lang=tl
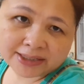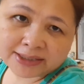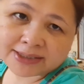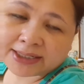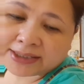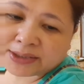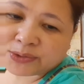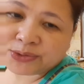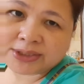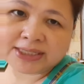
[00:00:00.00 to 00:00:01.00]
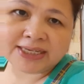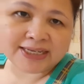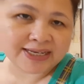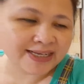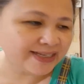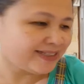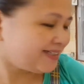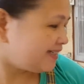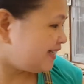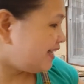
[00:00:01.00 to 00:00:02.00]
again sa ating kusina.
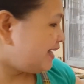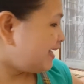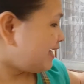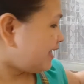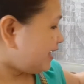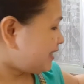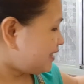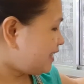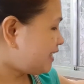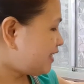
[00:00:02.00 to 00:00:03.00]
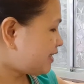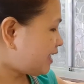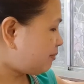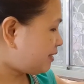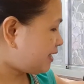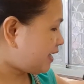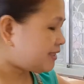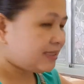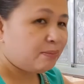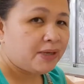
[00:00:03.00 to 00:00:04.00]
Dinner time na
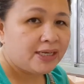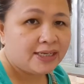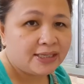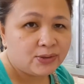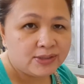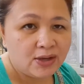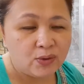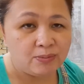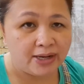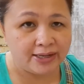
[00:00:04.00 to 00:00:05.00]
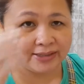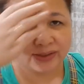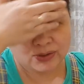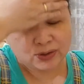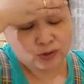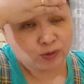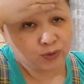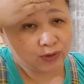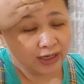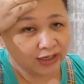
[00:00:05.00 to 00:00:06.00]
guys. Gabi na dito sa Oman. So,
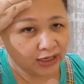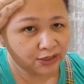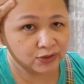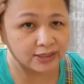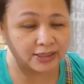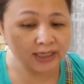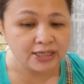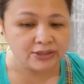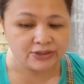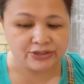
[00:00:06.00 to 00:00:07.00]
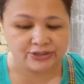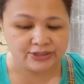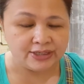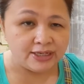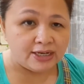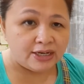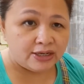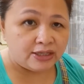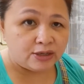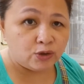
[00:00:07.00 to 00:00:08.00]
nagluluto tayo ngayon ng dinner.
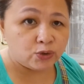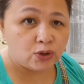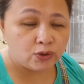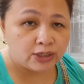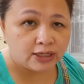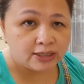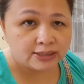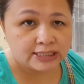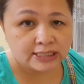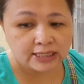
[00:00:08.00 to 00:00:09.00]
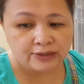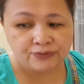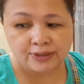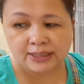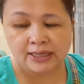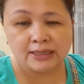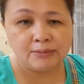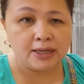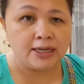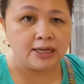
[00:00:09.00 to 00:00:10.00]
Nagluto ako ng chicken na fritada
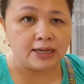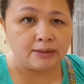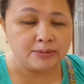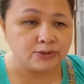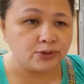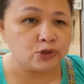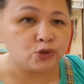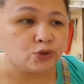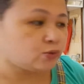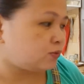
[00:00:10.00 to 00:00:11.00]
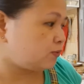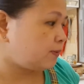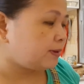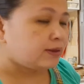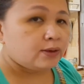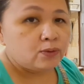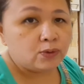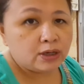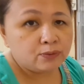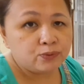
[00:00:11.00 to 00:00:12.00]
mga lalab. So, ito yung
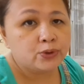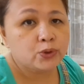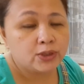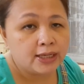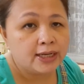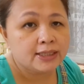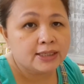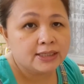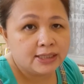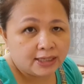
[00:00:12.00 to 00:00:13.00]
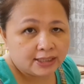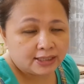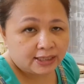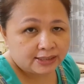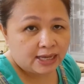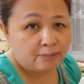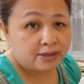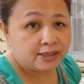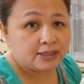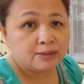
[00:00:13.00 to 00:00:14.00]
ulam po tonight. And then,
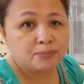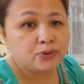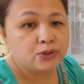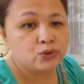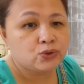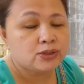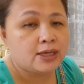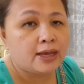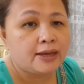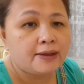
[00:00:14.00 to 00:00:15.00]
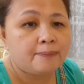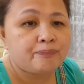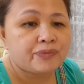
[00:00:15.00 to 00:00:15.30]
kasama na din po ito sa